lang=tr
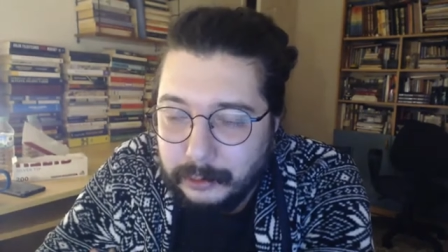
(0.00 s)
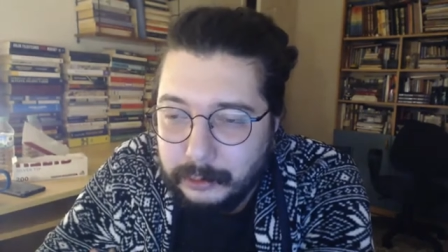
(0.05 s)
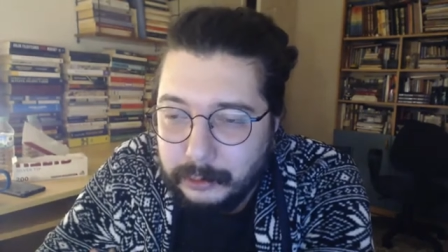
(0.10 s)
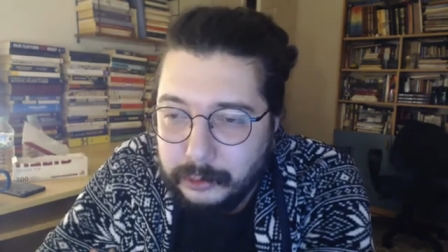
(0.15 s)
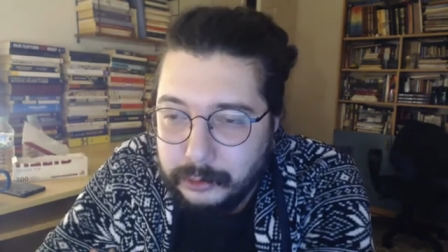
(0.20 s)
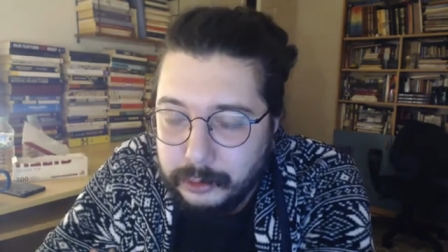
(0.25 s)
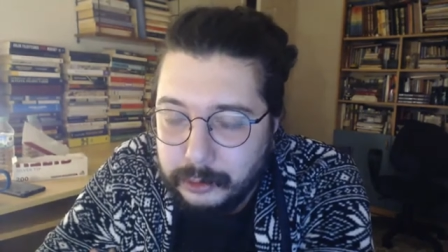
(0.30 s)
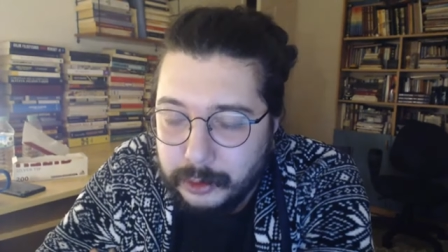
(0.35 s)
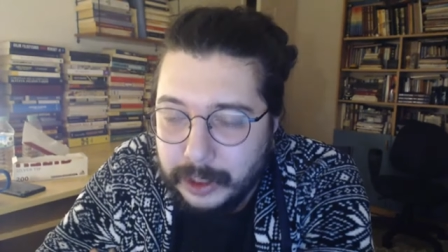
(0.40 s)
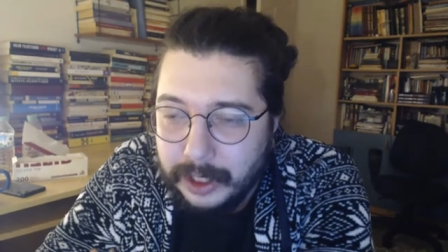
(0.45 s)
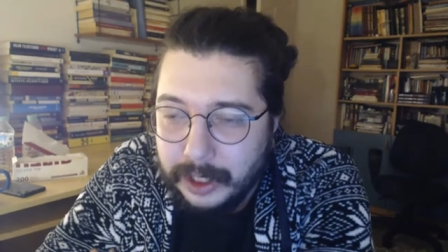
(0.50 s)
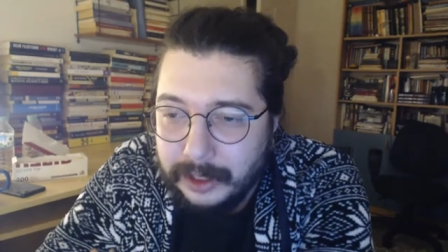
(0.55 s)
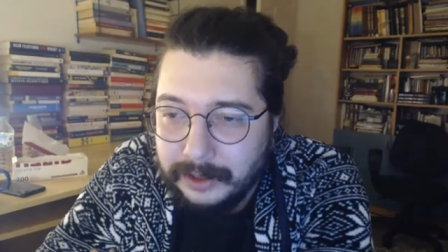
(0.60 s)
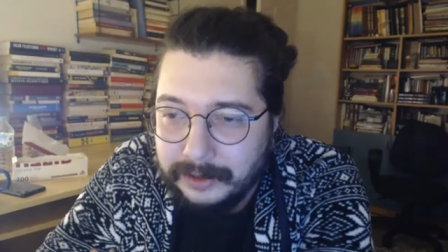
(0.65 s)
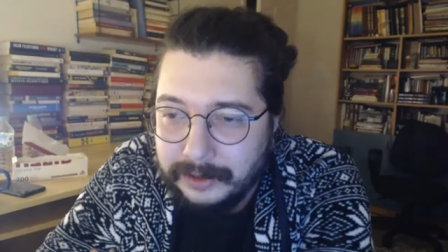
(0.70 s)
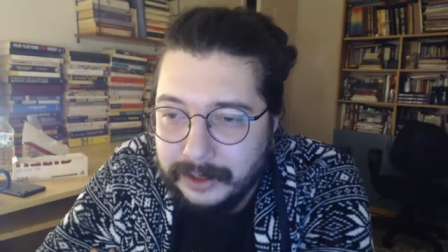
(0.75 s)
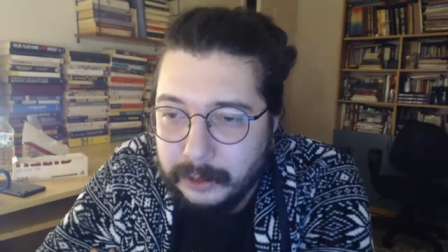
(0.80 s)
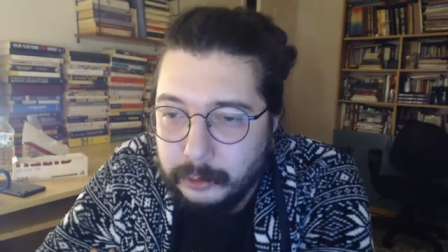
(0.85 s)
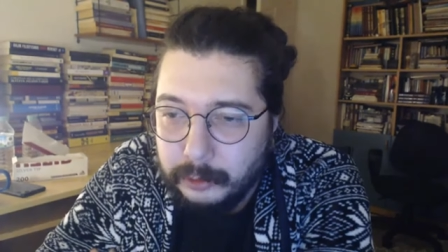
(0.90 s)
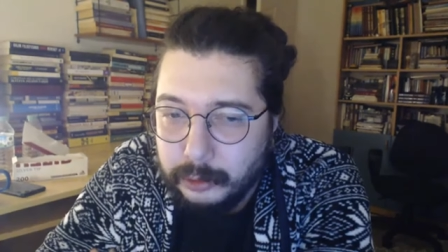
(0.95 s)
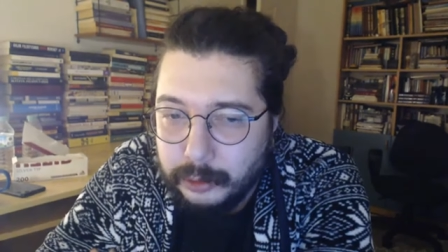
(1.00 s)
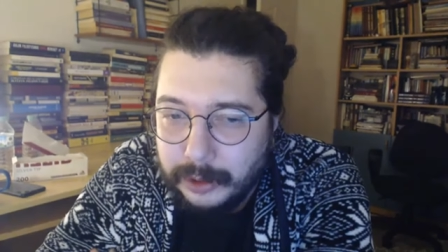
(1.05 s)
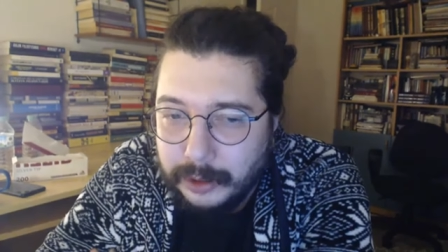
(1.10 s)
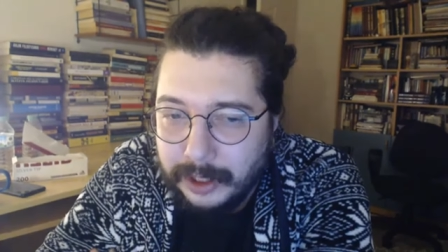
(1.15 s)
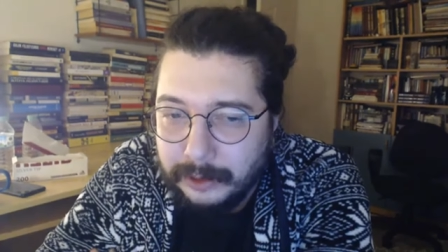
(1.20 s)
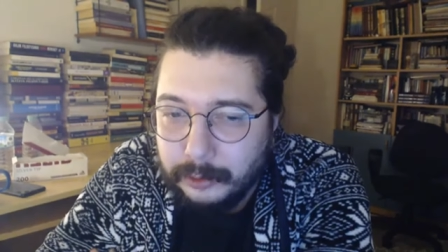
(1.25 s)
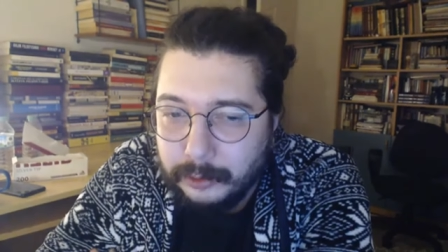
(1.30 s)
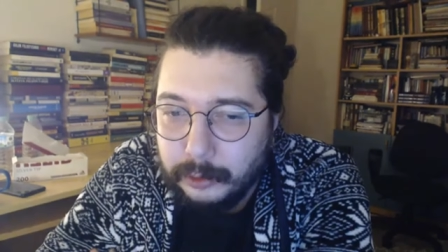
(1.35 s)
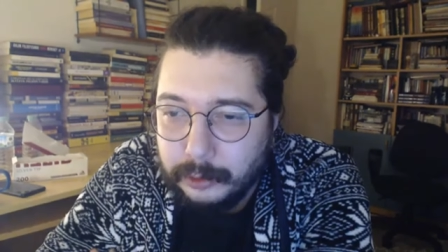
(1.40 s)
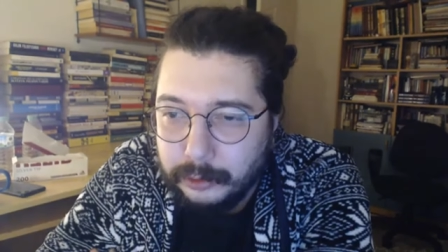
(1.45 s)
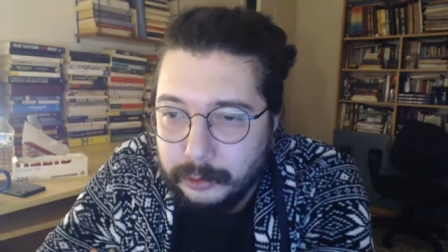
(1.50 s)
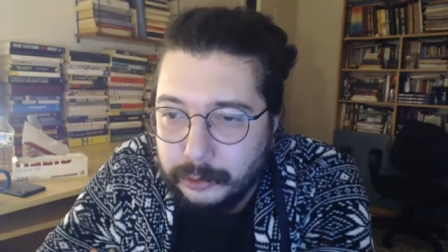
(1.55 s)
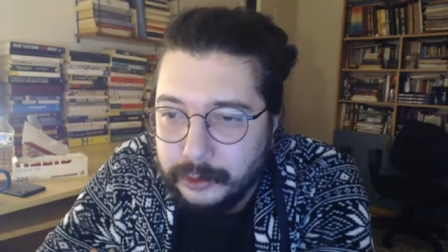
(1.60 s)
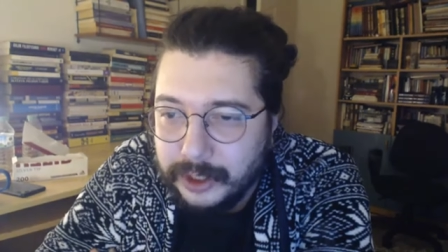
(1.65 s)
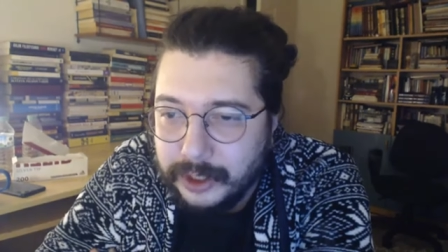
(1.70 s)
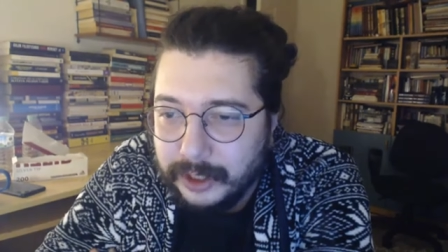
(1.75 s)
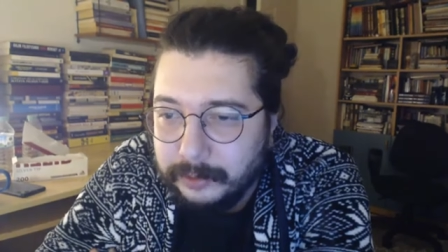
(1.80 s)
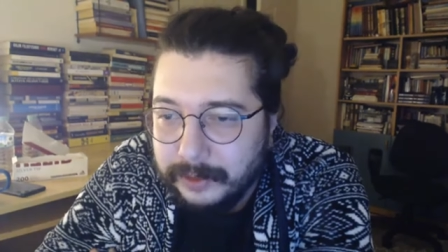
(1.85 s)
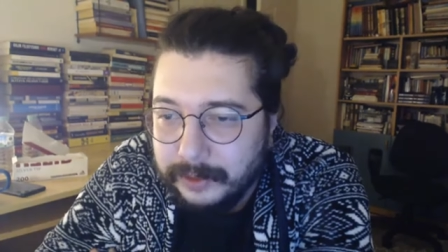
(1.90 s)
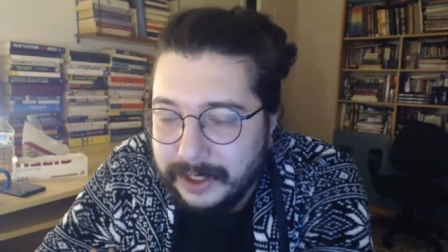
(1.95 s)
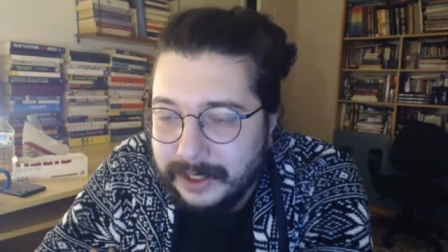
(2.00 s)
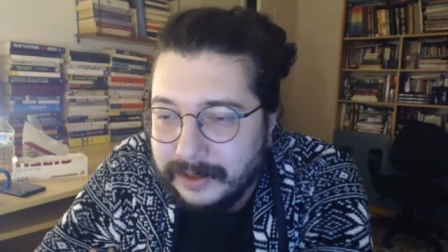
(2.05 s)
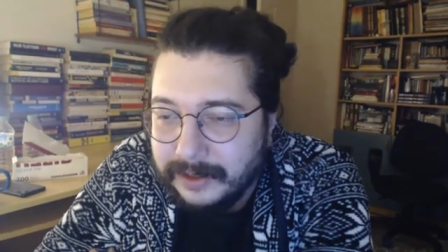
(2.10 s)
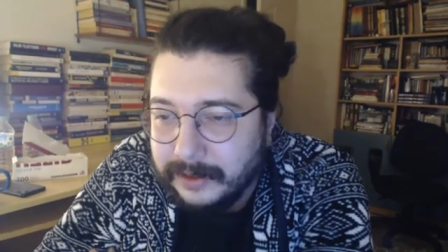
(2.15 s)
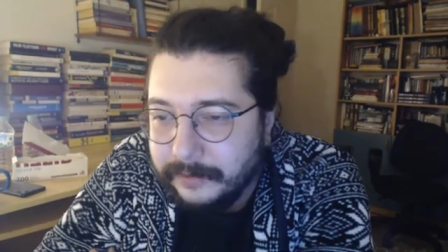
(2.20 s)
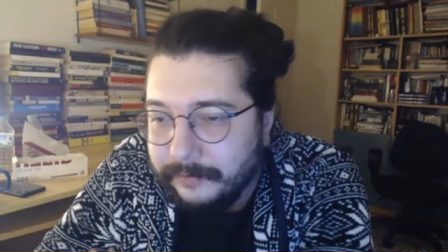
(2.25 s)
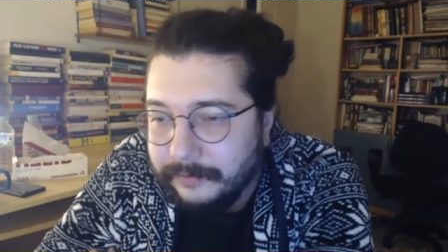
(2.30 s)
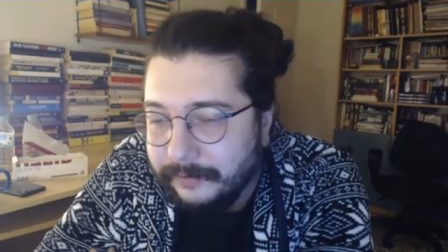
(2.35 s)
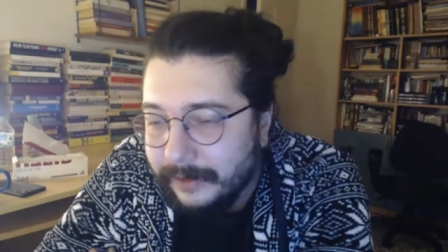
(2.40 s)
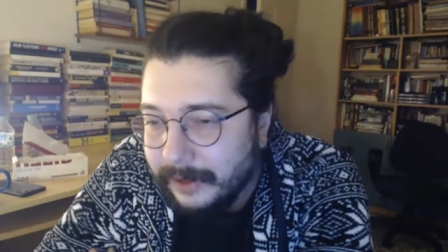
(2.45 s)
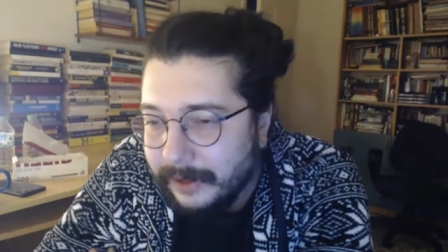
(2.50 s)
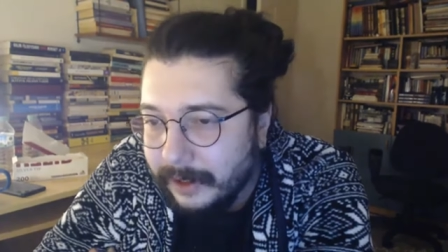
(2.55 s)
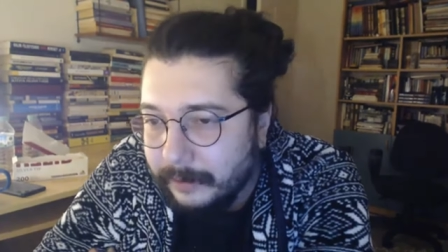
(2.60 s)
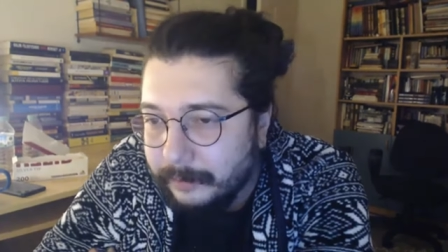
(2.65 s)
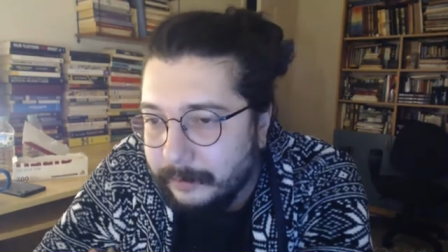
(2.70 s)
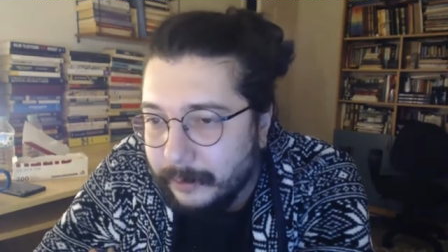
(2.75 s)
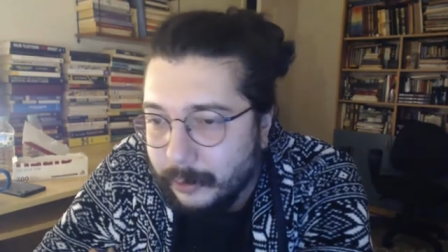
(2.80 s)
Küçük hali de güzel görünecek bir resim falan